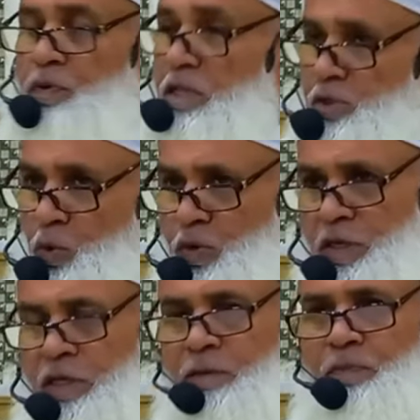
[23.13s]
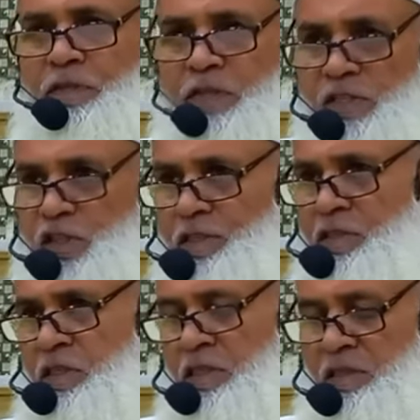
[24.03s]
पेशगोई की प्रोडिक्शन
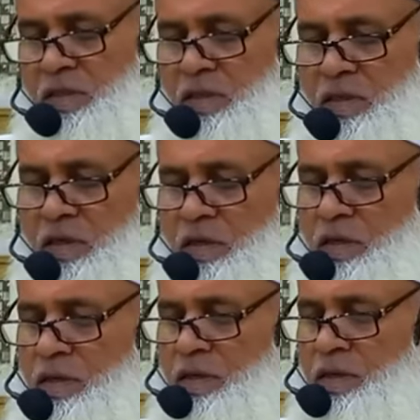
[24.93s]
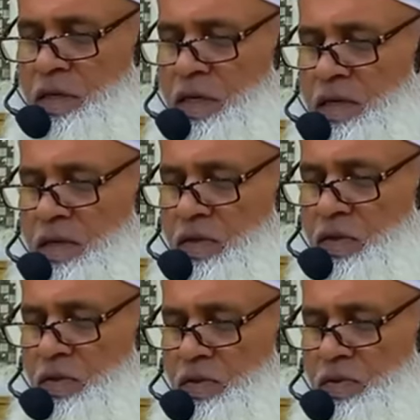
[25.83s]
की कि
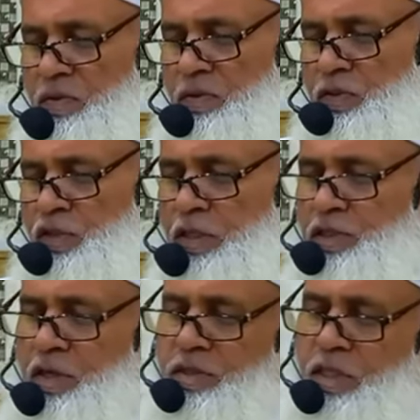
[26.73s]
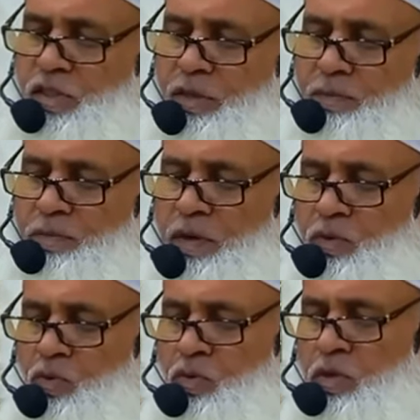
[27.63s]
17 दिसंबर
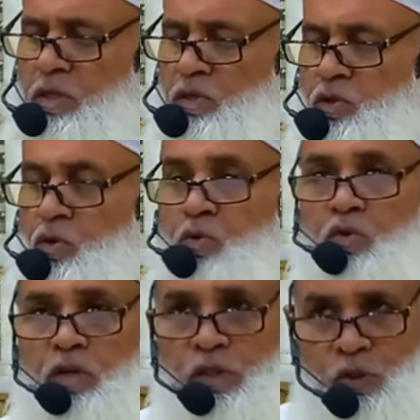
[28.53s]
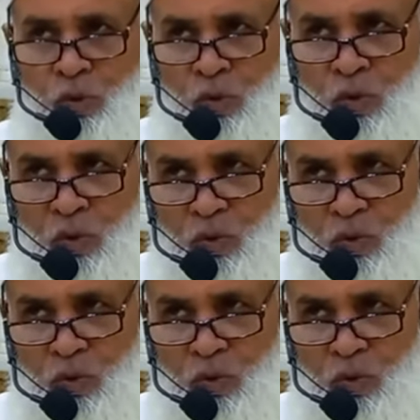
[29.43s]
1919 को